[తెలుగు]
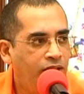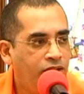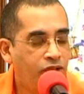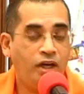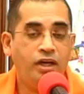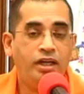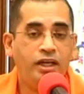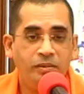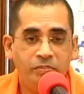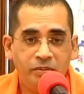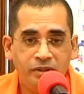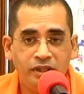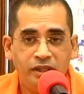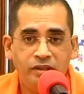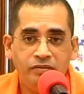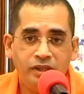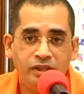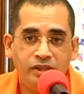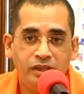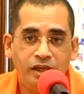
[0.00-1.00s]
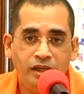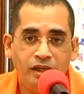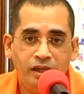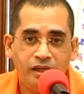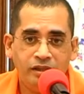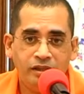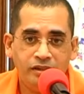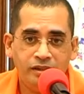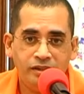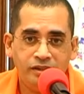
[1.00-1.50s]
షాక్ అయిపోతారు
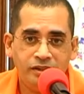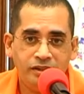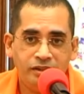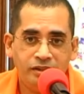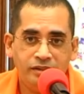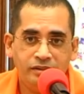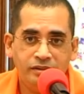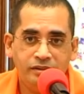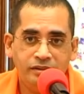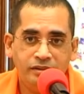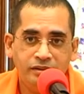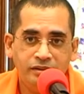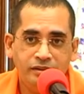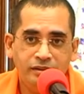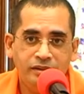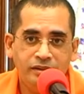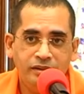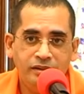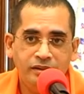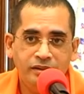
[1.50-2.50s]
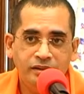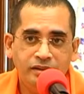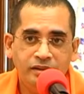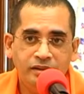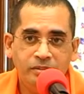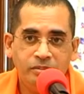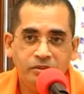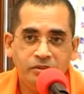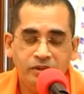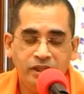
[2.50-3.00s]
విజ్ఞానానందజీ
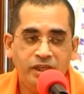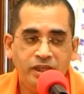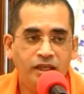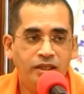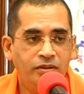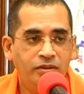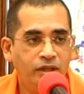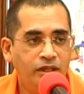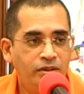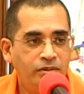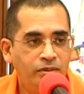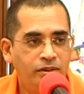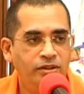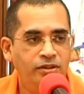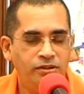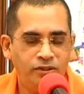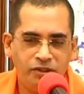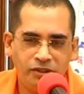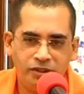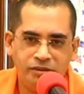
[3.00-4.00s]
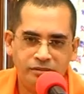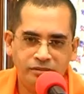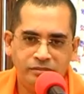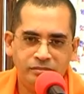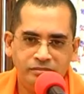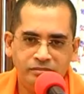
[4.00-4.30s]
ఇప్పుడు వివేకానంద వారి కొంచెం